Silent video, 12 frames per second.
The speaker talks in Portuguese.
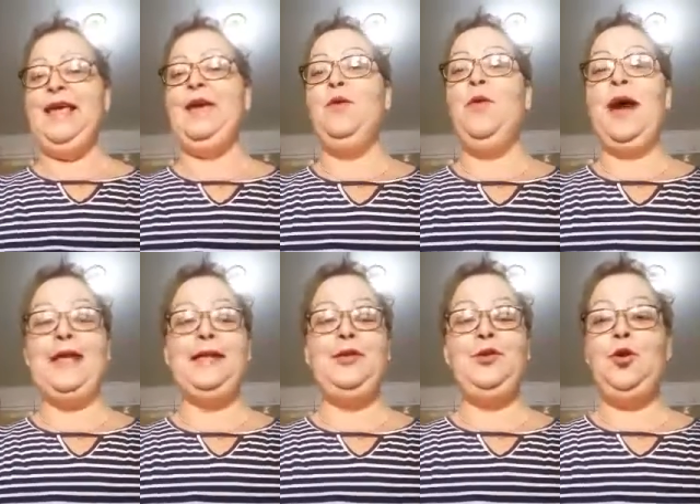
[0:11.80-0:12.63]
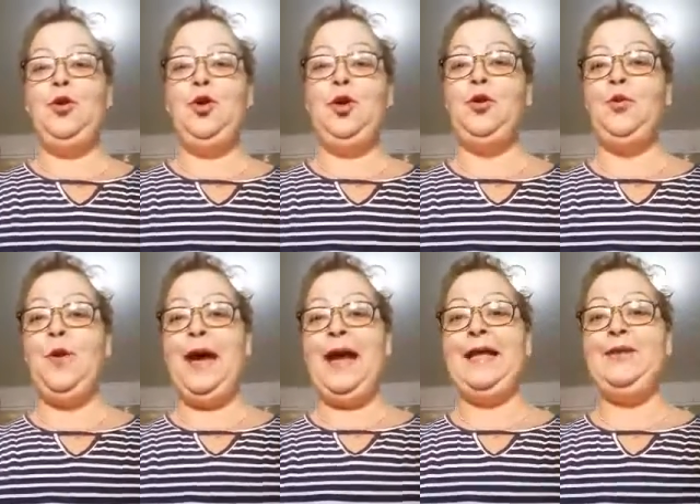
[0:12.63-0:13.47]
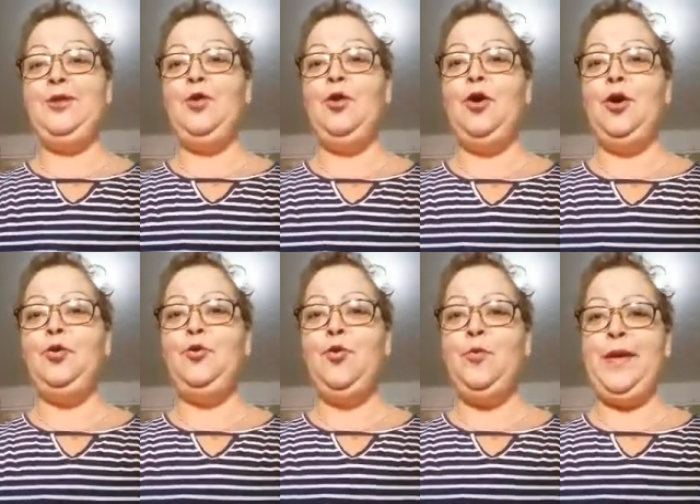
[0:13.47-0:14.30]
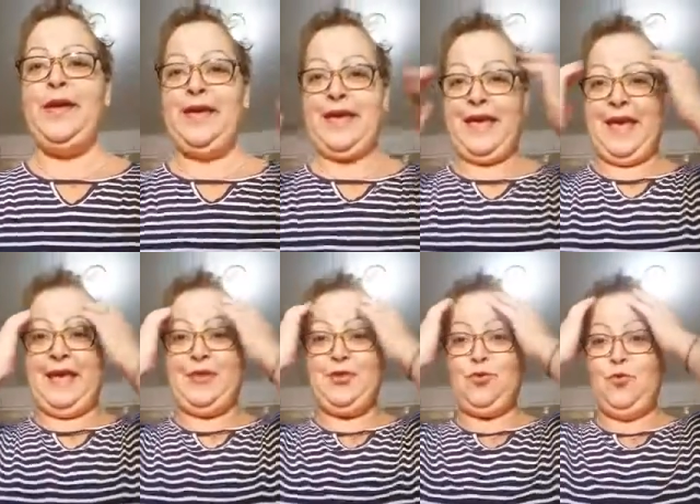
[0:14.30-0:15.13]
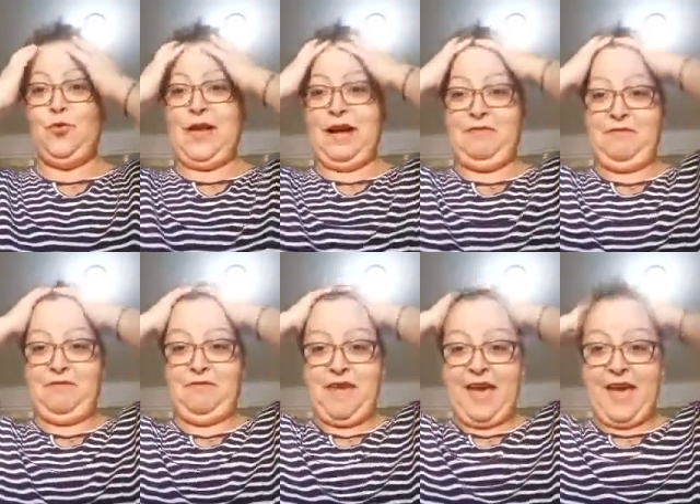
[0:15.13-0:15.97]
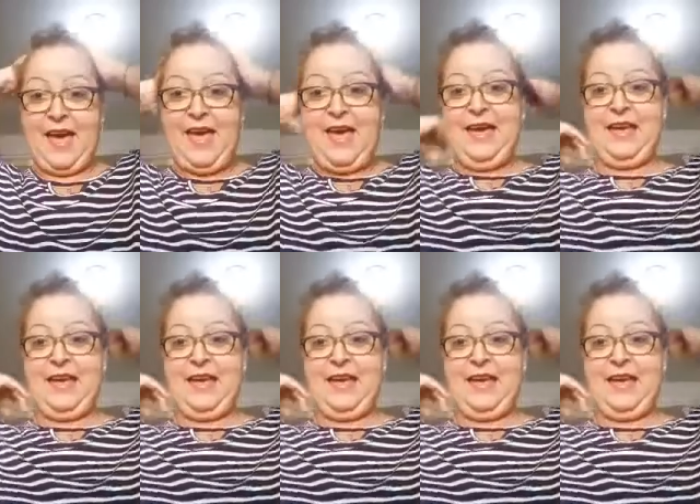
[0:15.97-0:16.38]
Eu adoro, adoro comer queijo com café,